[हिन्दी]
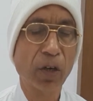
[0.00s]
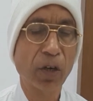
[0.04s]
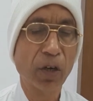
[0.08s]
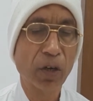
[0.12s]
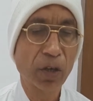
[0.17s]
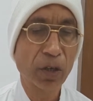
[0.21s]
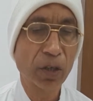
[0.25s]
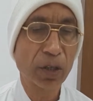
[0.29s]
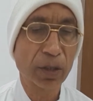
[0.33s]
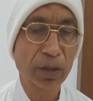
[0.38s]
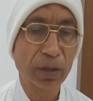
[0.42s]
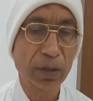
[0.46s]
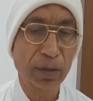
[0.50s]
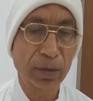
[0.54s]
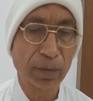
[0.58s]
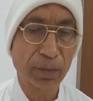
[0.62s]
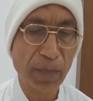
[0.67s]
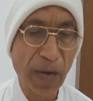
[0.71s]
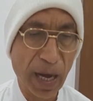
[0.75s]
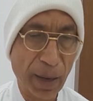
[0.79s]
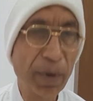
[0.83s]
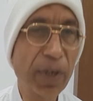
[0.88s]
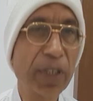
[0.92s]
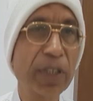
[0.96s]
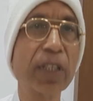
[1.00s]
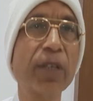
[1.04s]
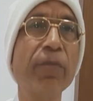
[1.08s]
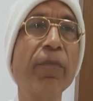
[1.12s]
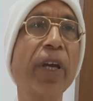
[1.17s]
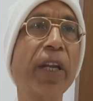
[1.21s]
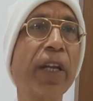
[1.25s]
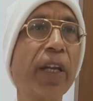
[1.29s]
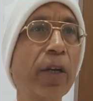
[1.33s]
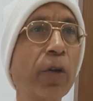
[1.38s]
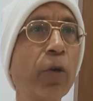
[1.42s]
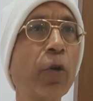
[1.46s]
और बाबा से
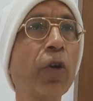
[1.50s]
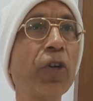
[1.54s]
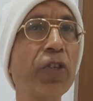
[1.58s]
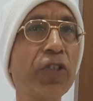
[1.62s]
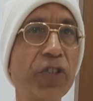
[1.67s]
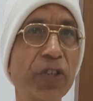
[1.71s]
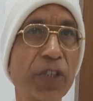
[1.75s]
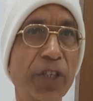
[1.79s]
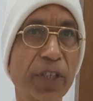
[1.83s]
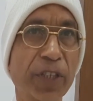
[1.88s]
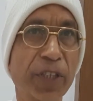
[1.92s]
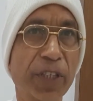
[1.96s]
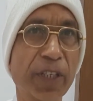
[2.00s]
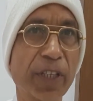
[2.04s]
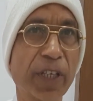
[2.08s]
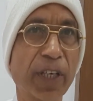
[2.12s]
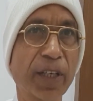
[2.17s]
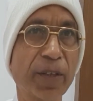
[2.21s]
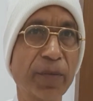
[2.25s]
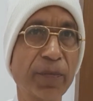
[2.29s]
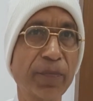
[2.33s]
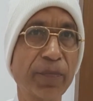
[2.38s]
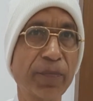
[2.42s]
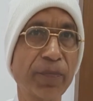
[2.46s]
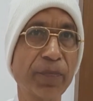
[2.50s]
मैंने क्वेश्चन किया